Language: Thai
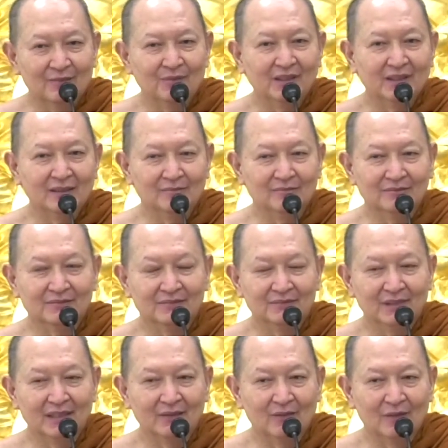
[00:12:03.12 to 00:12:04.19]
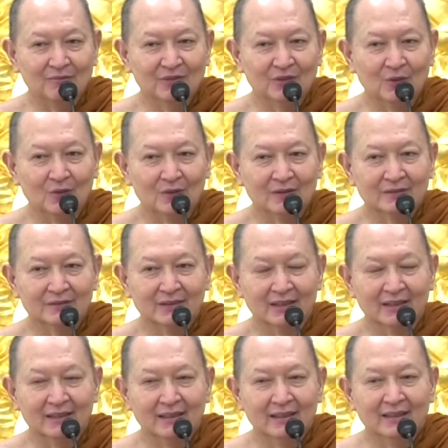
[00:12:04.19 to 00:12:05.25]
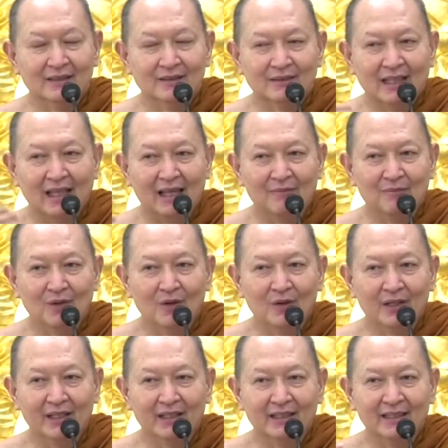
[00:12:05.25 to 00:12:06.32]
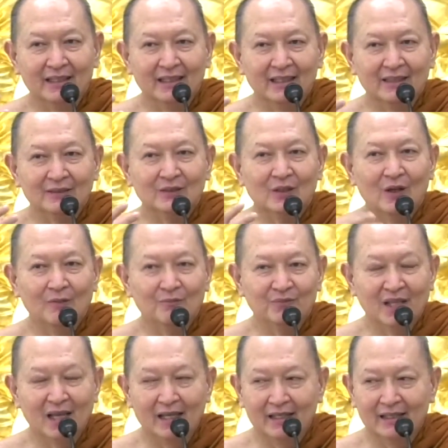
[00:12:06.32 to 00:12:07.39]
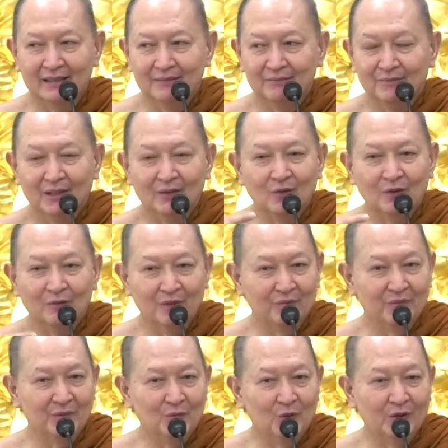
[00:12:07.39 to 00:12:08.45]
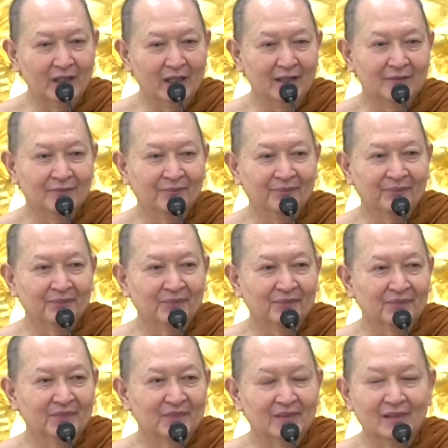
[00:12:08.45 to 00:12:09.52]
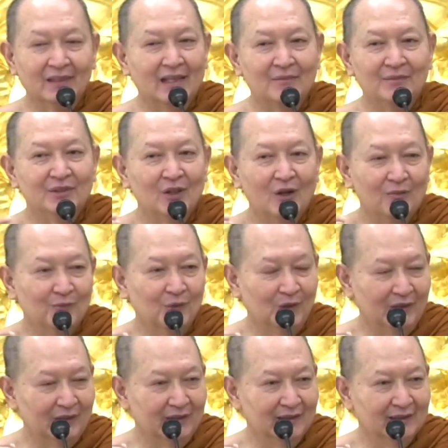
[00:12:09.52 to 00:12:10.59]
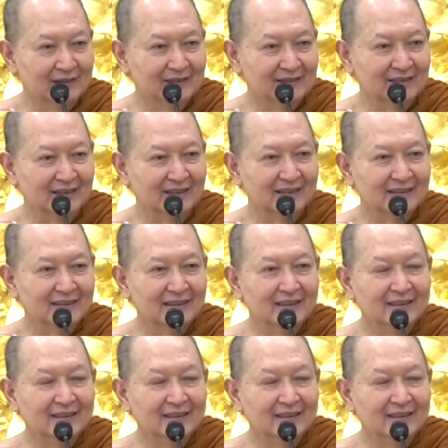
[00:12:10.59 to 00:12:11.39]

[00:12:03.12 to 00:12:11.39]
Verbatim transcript: ก็ปลื้มมีความสุขนะตามองเห็นในนี้ก็ชอบใจ บางคนมันมีบุญนะ เจออะไรมันชอบหมดเลยนะ